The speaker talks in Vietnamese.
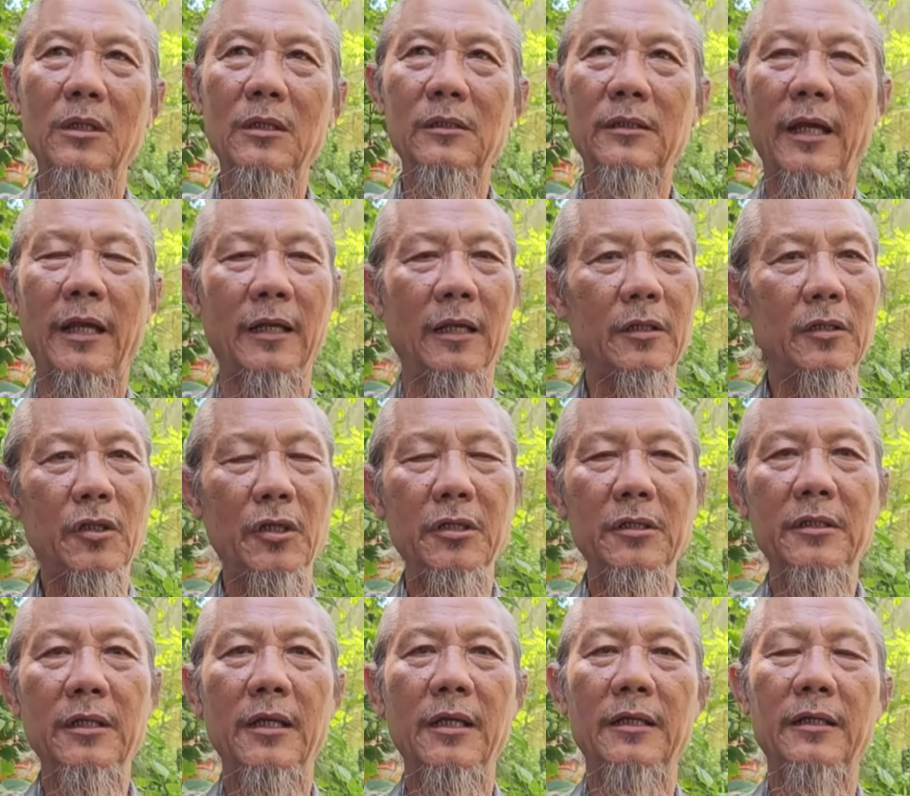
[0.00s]
Đức Thầy đã
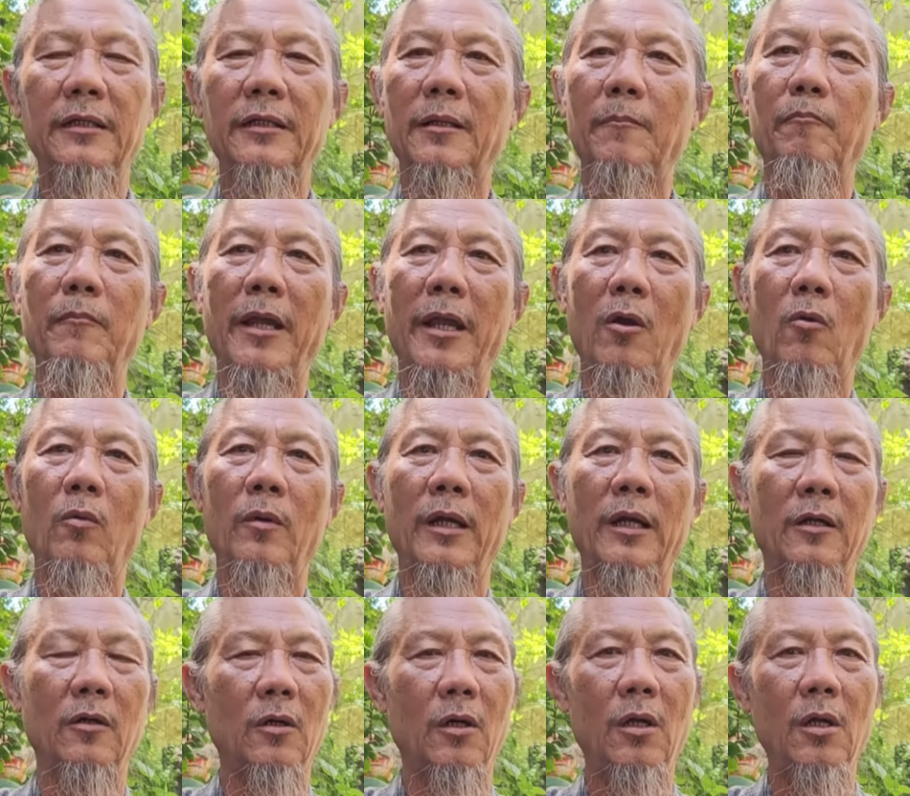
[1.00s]
tiên tri trong mèo
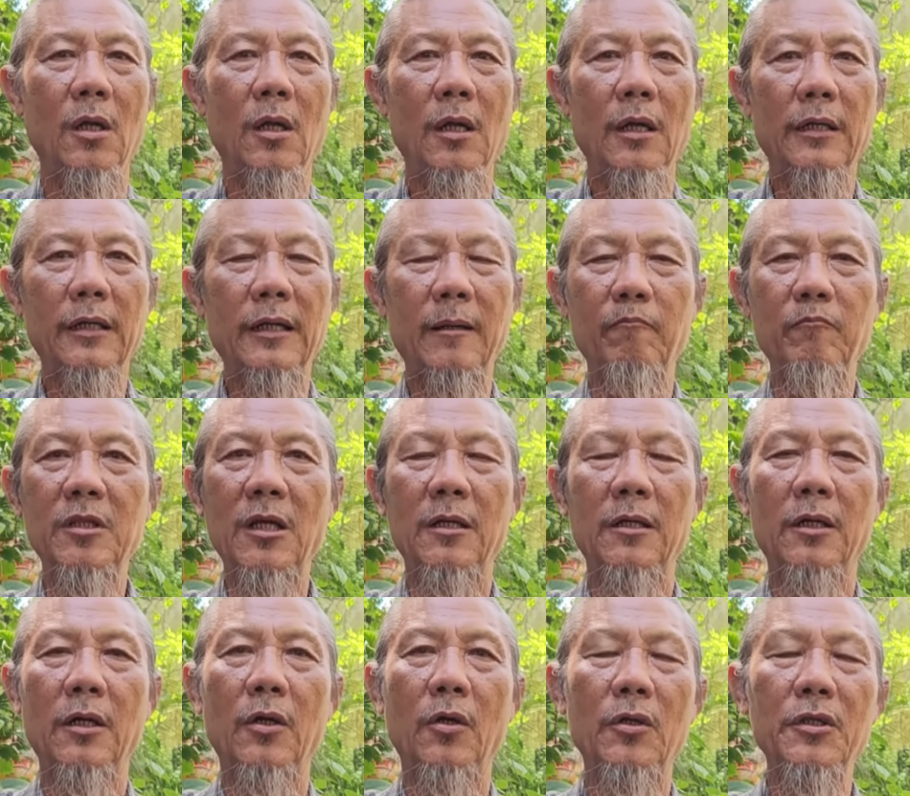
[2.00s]
này, nó cái năm
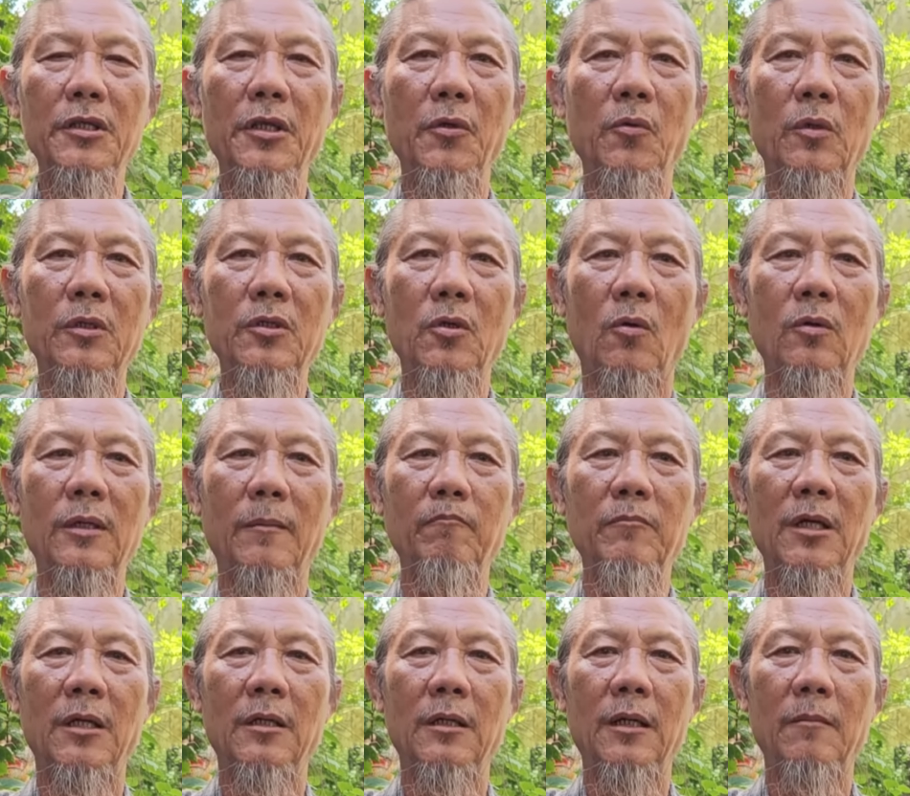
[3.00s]
Thìn này nó nhiều cái chỗ
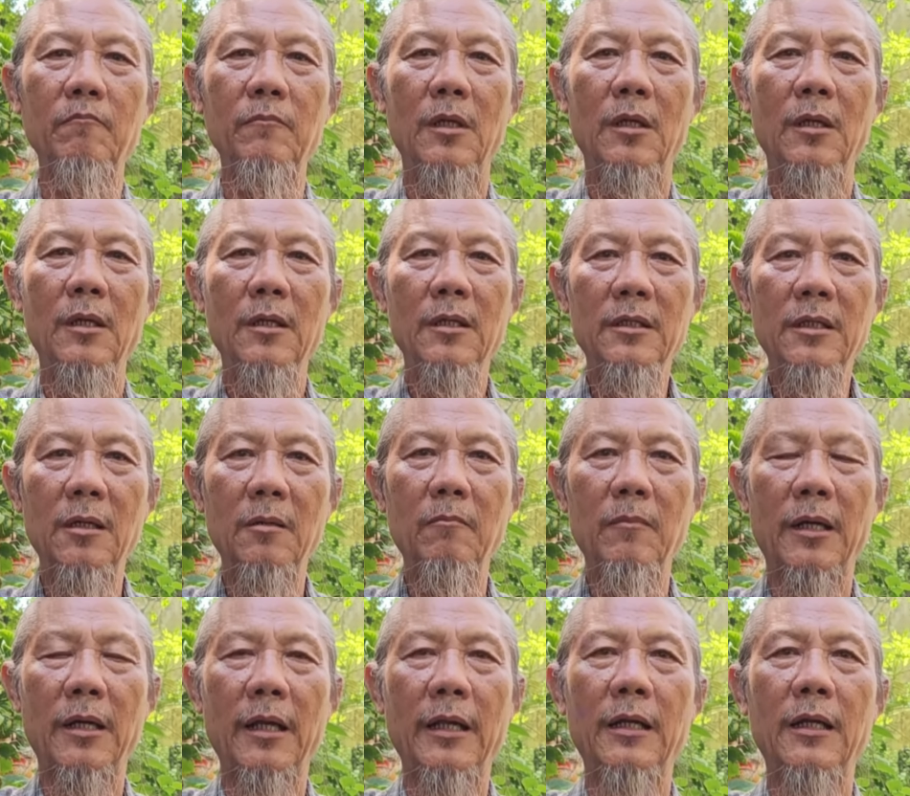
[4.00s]
năm Thìn lắm.
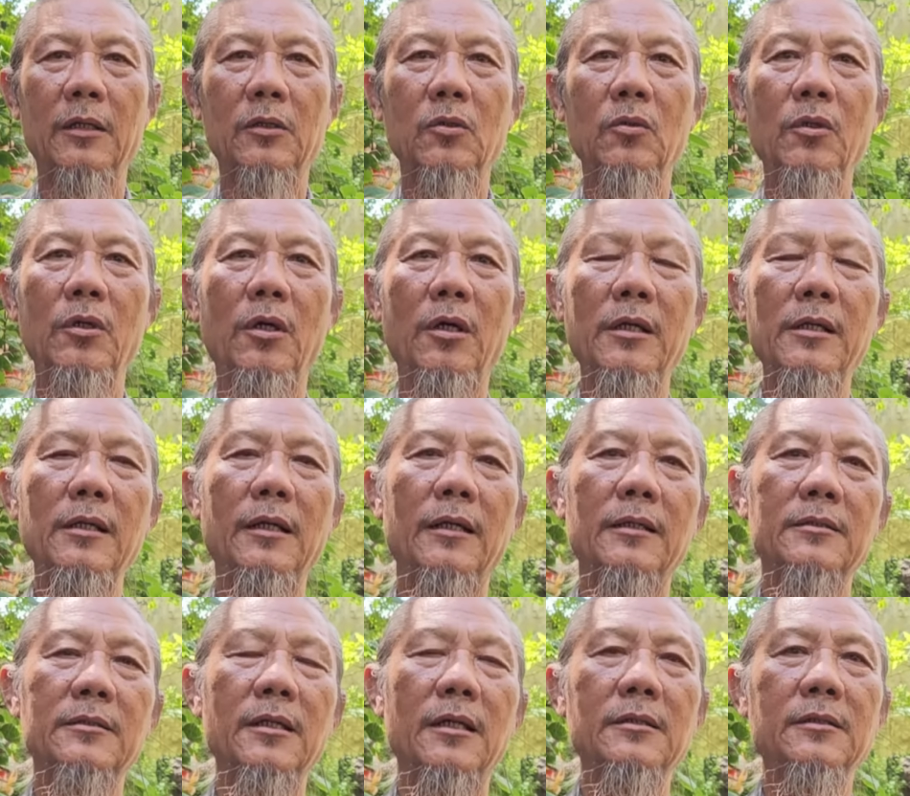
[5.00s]
Nhưng mà đây là tôi nói
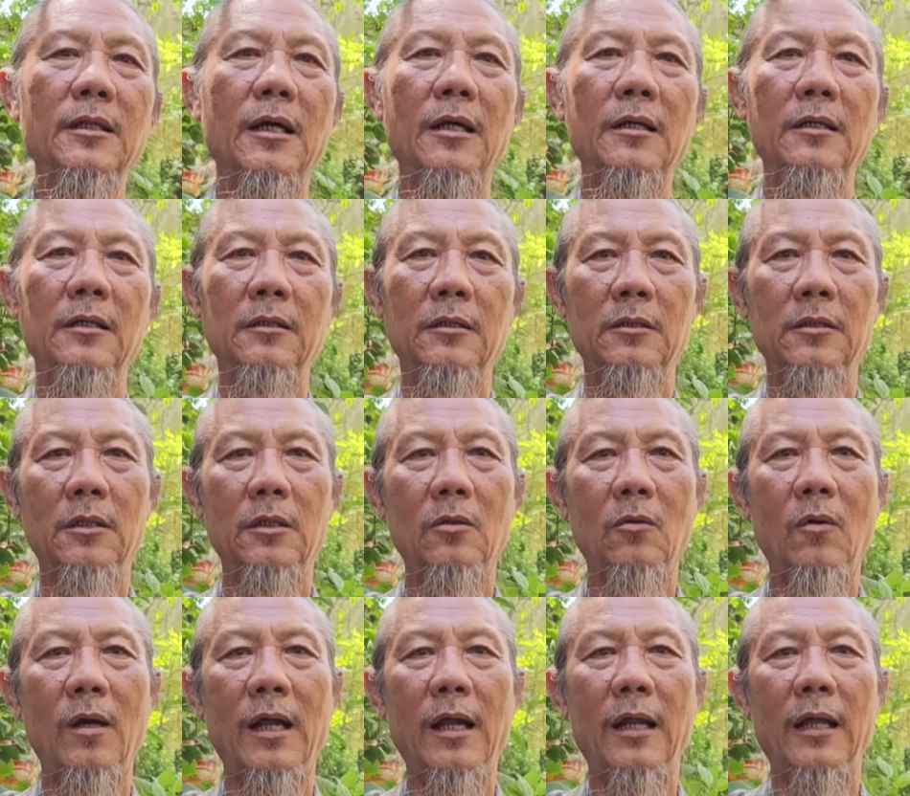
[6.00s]
là sơ lược
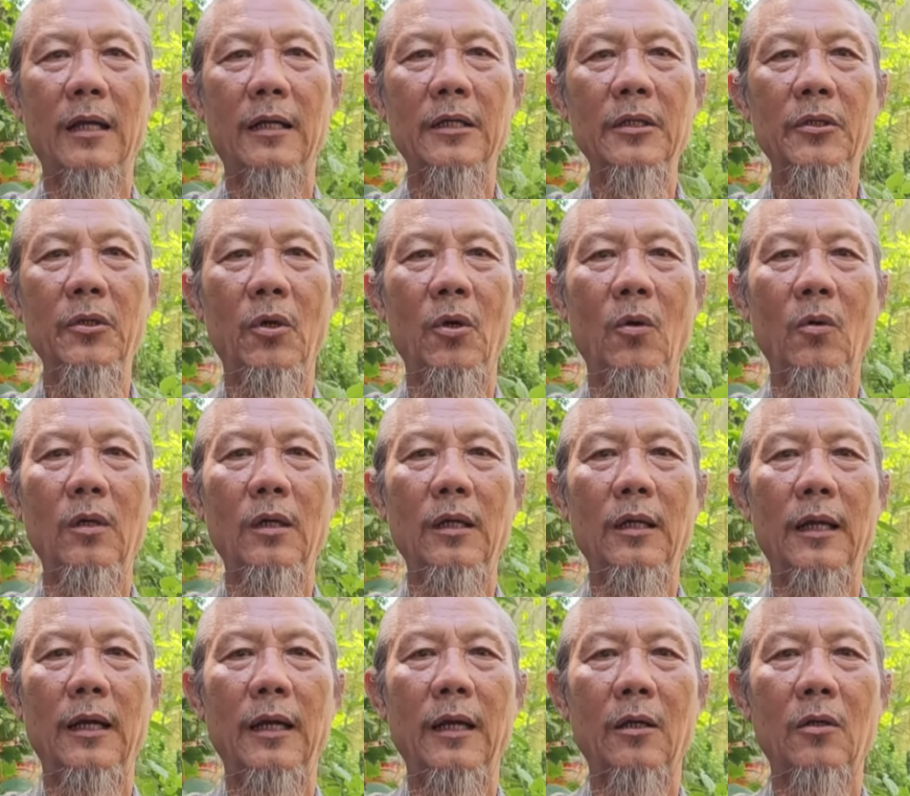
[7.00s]
qua là cái chỗ đó
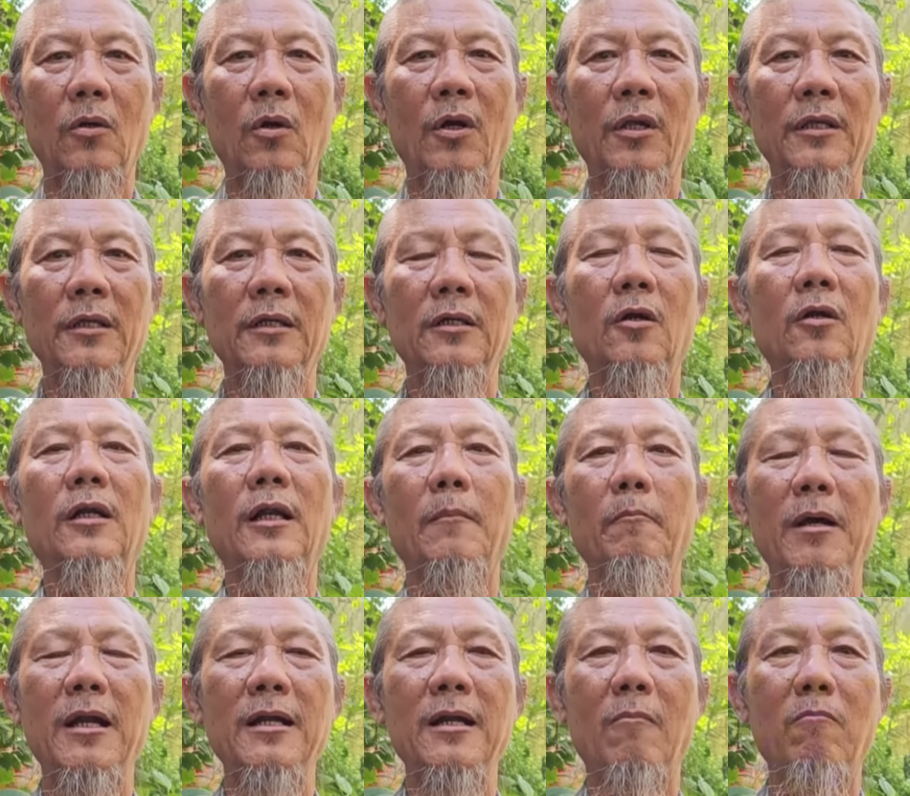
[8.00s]
là coi như đó
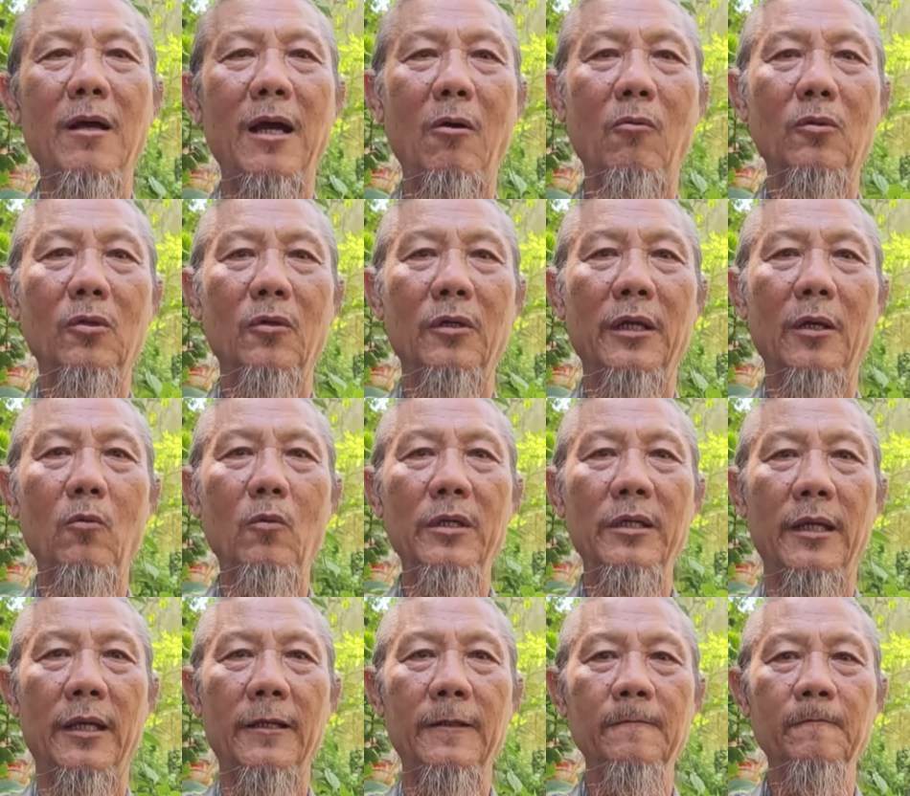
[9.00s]
là bên Đông Âu thôi nha quý
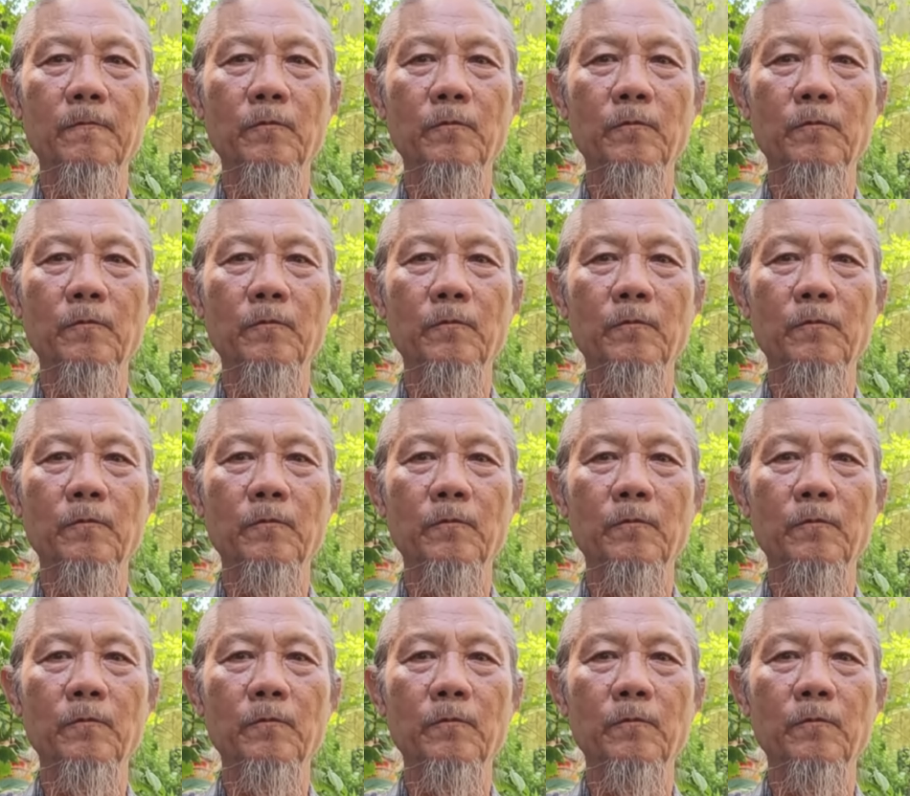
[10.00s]
vị.